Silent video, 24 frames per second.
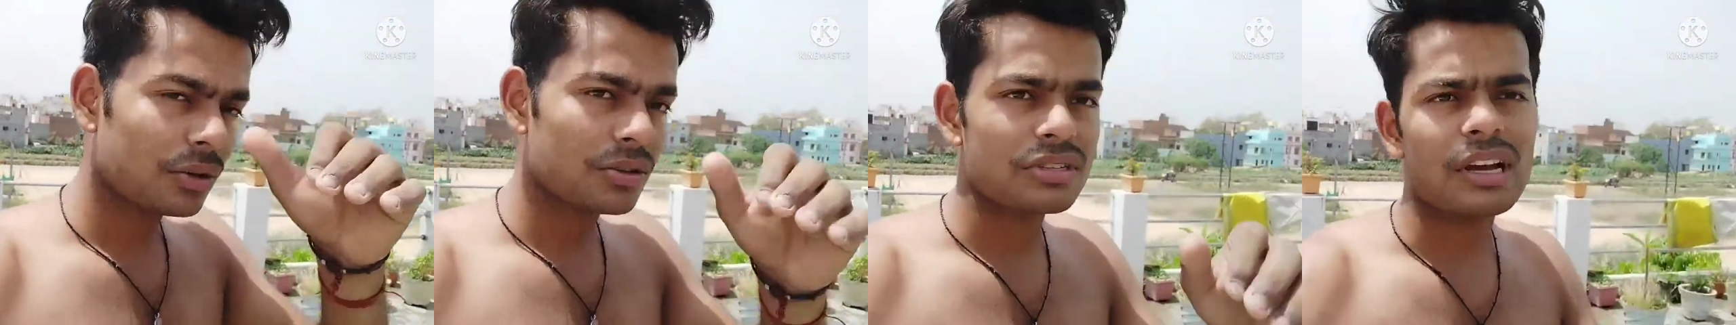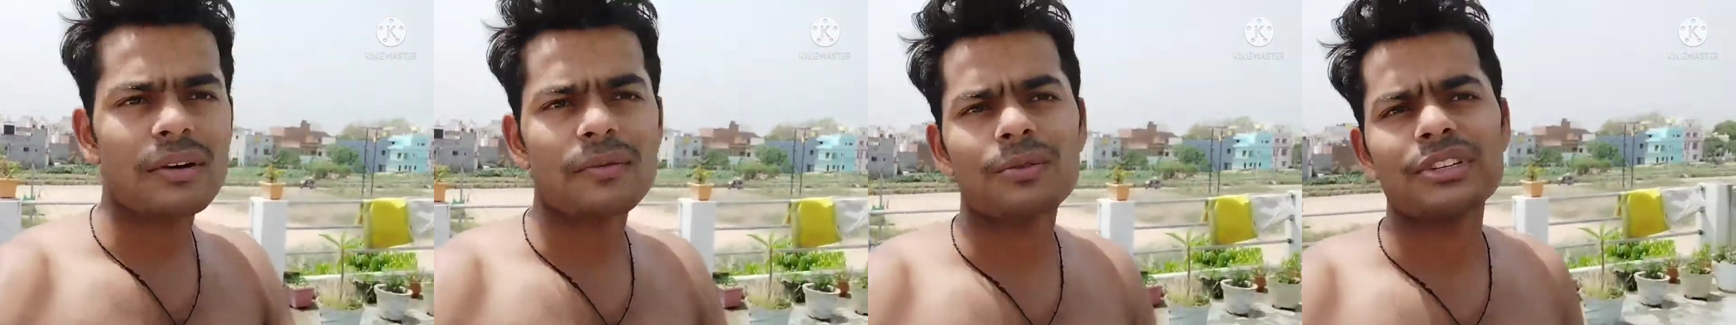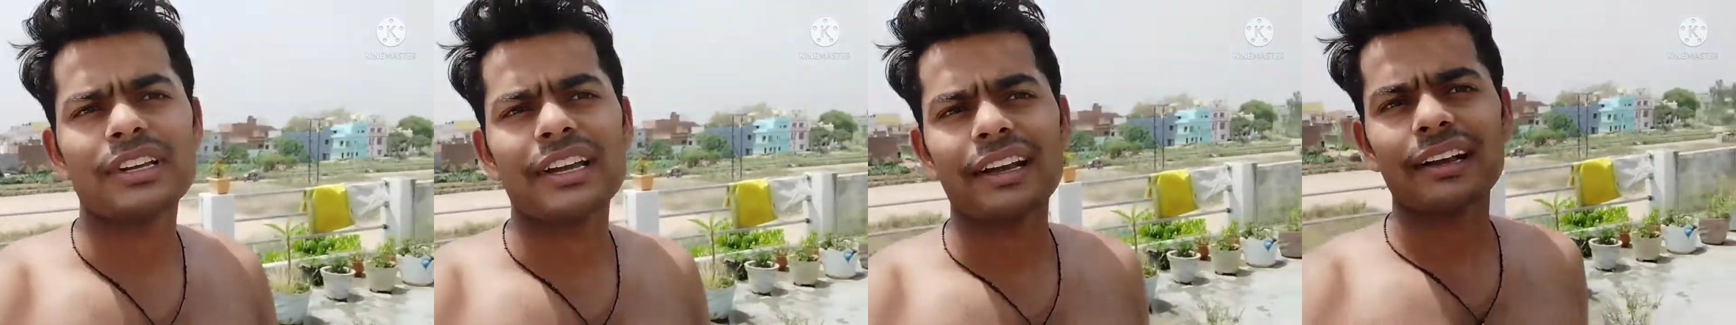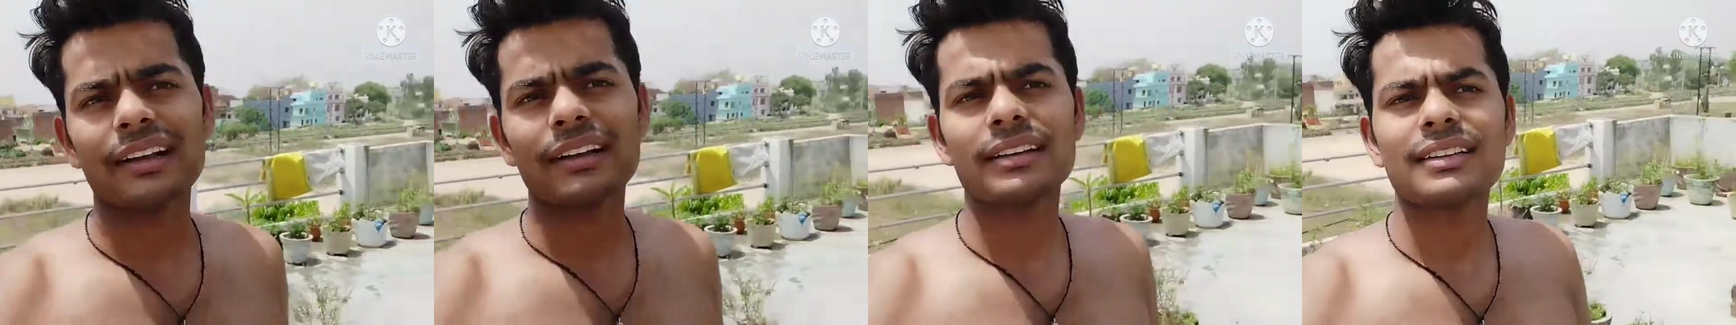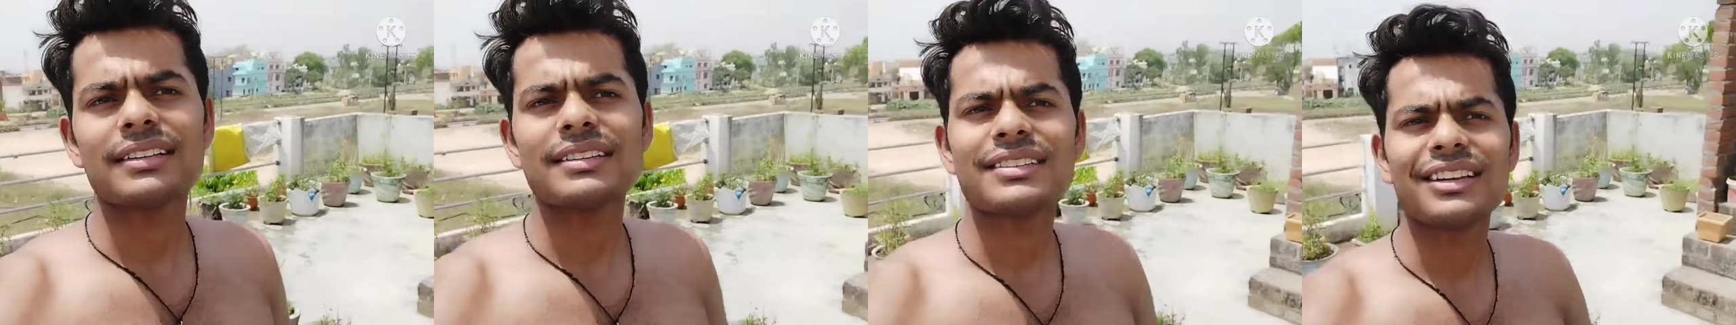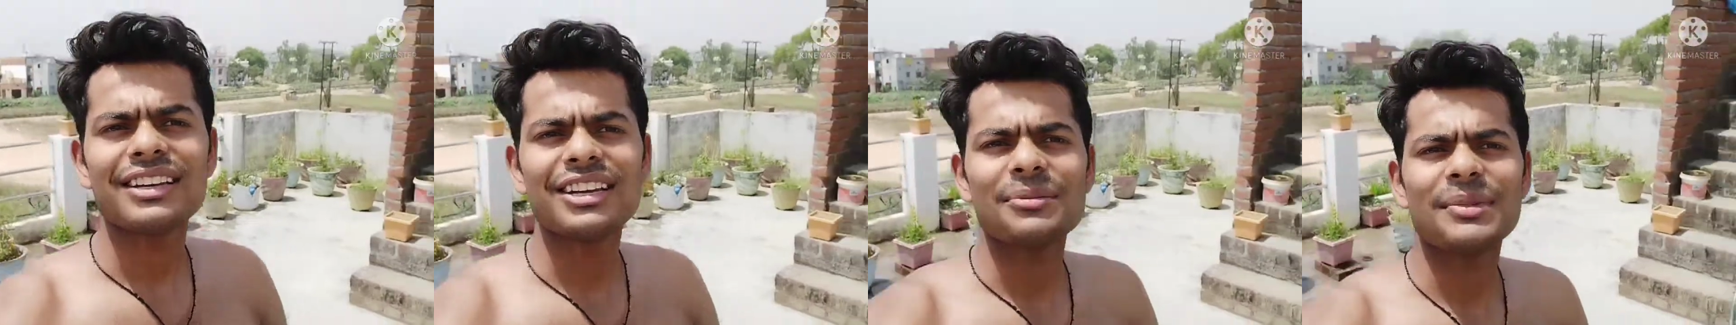तो साफ हो जाएगा
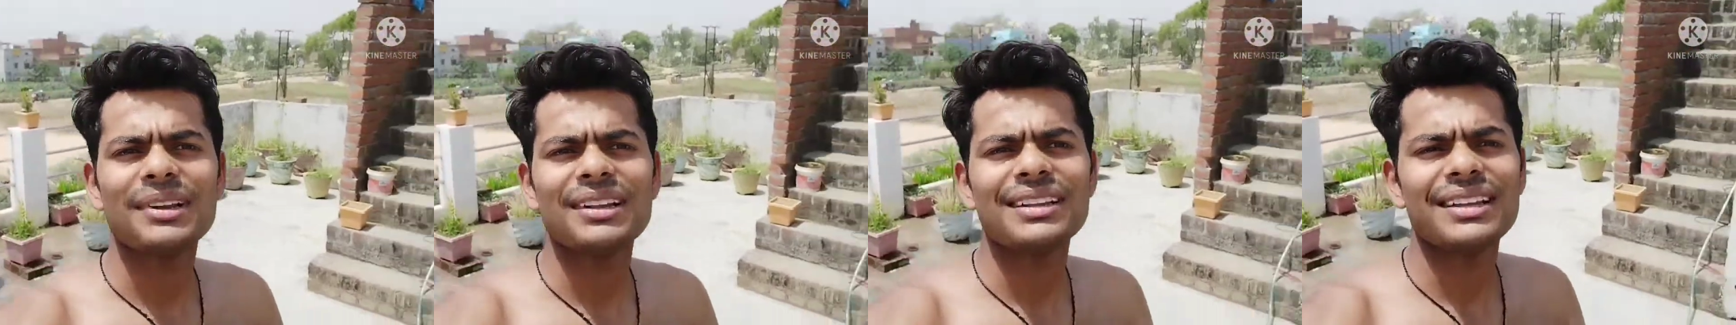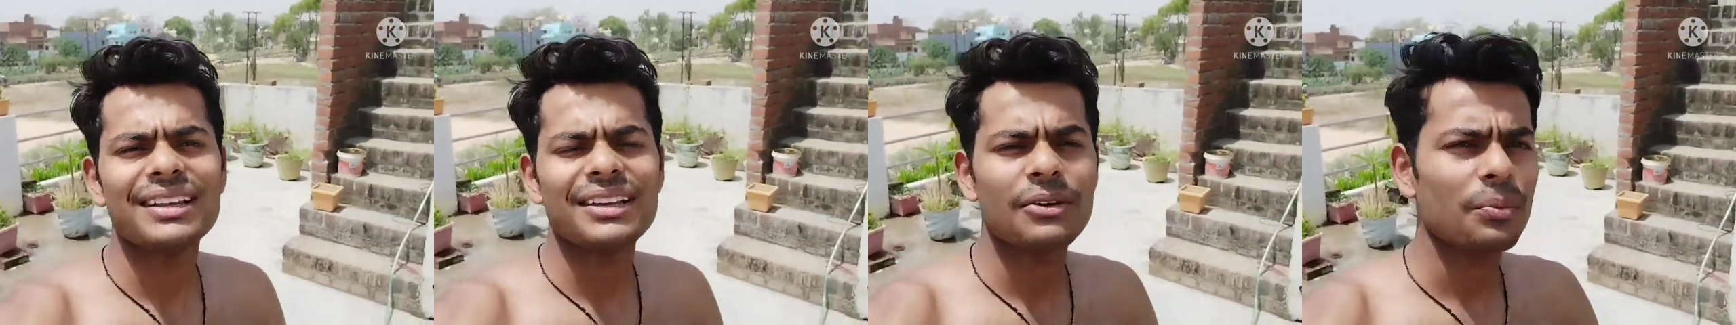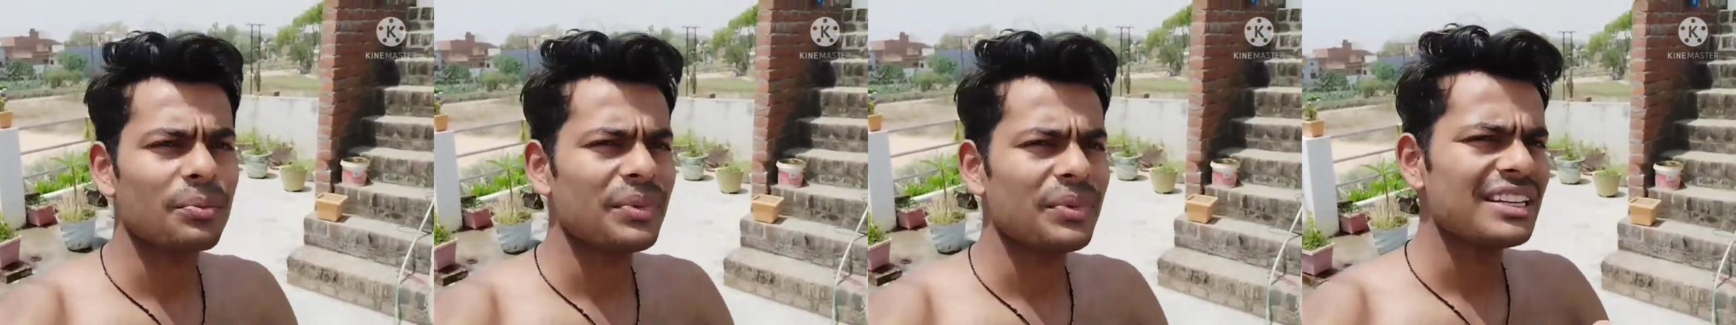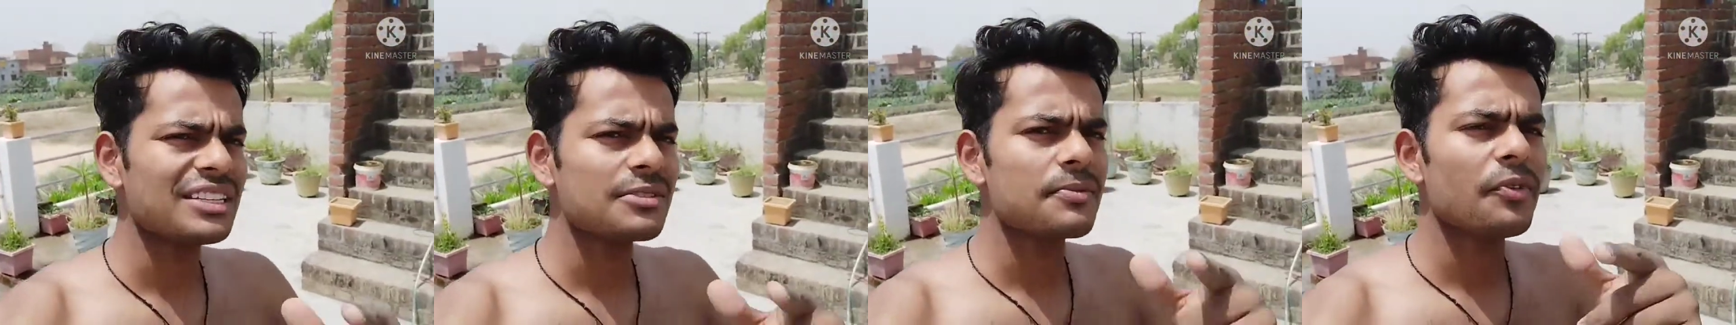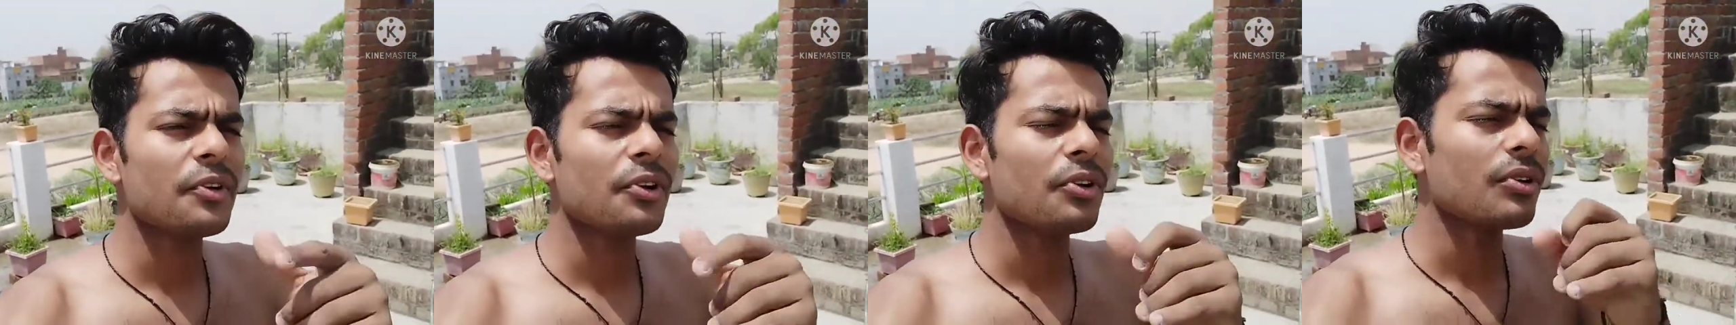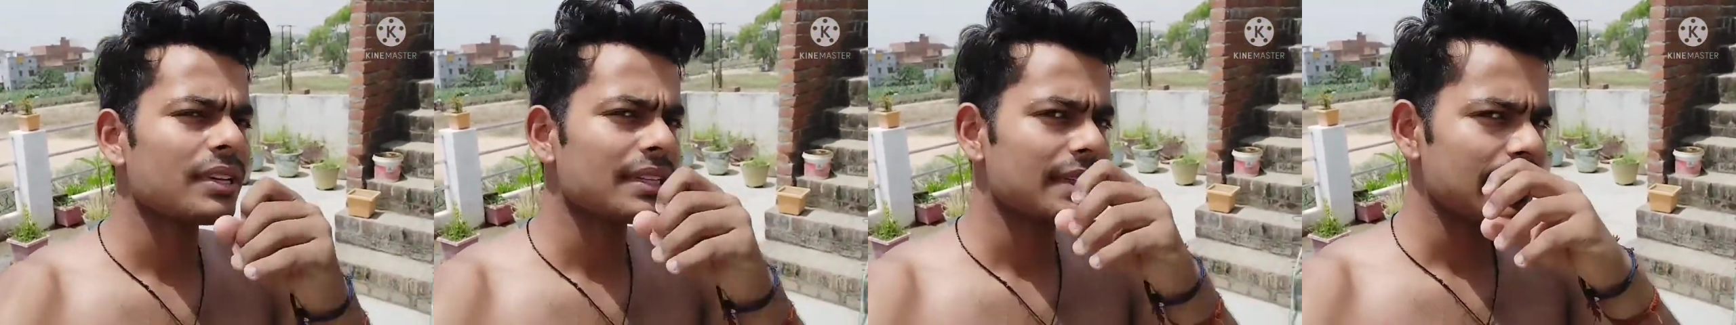चलिए मिलते हैं और बीच
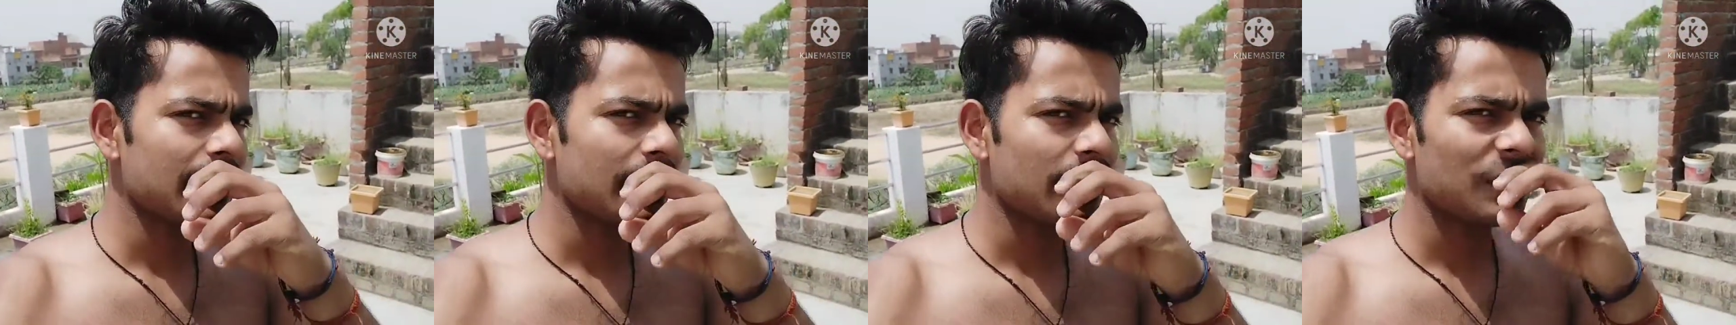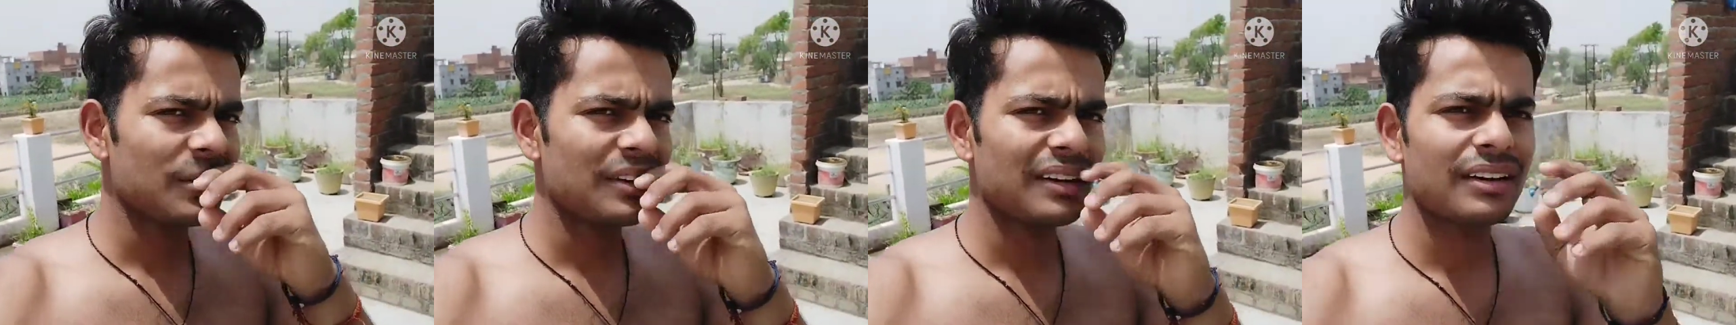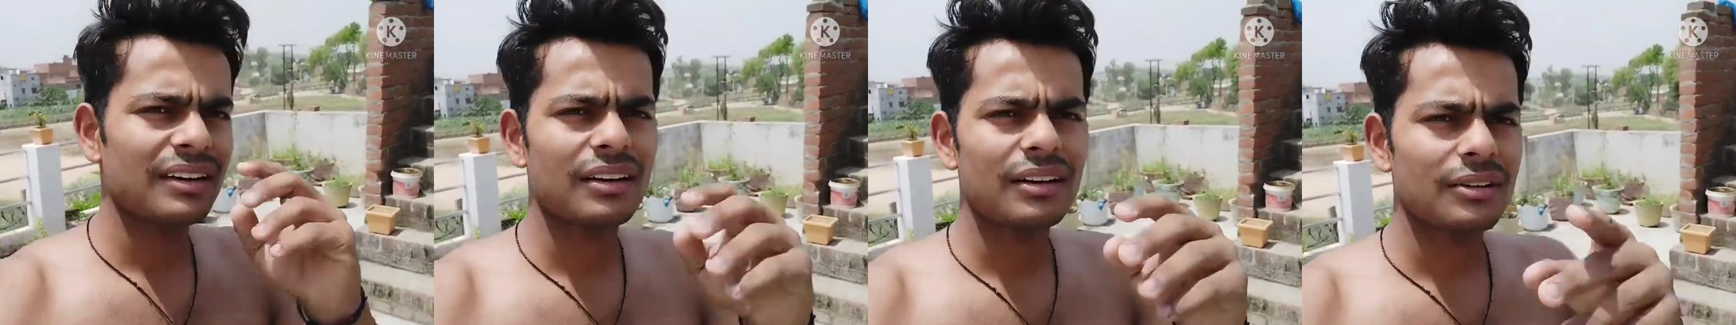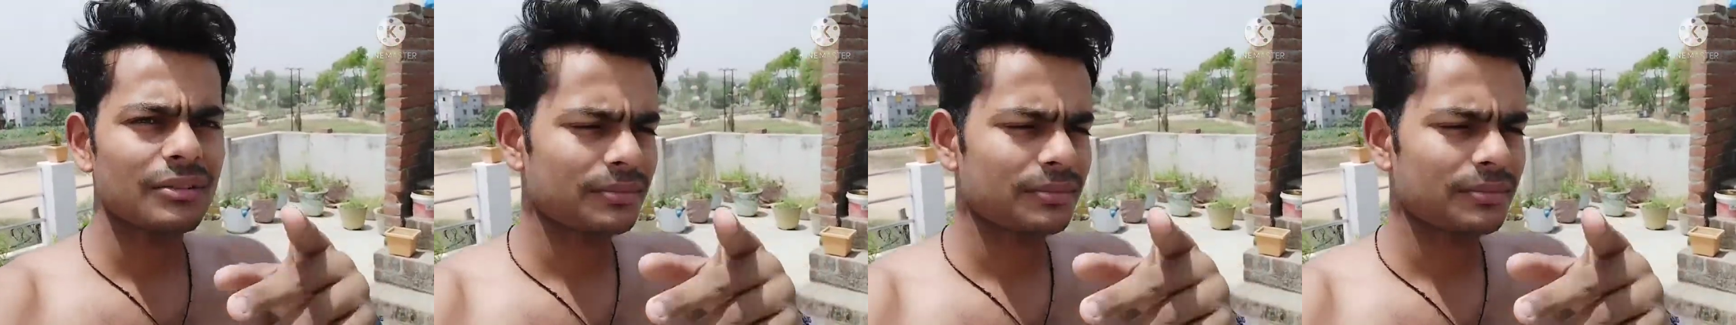में वीडियो इसलिए